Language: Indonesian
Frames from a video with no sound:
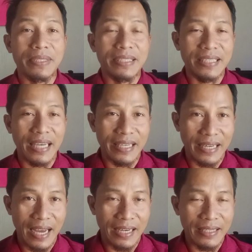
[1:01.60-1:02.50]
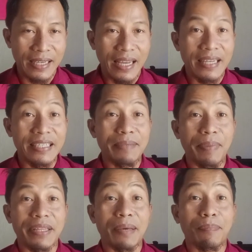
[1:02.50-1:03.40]
pencairan di
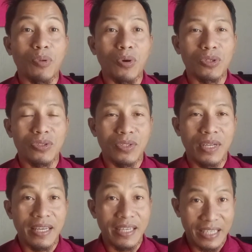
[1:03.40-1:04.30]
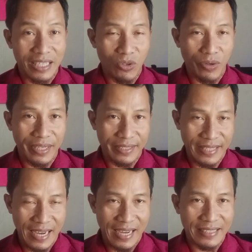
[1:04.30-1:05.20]
PT POS
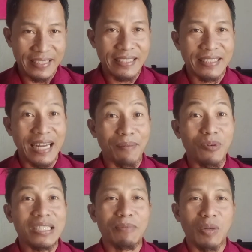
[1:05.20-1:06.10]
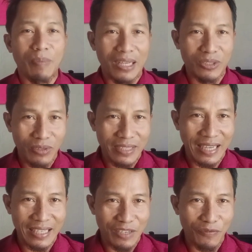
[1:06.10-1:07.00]
Indonesia. Namun sebelum
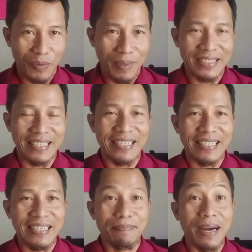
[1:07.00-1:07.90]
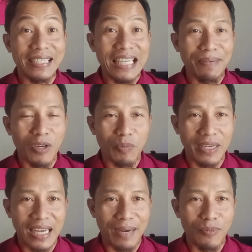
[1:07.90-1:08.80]
melanjutkan informasi ini, bagi yang baru
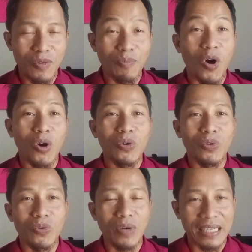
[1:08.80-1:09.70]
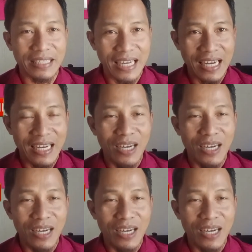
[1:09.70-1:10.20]
bergabung mohon dukungannya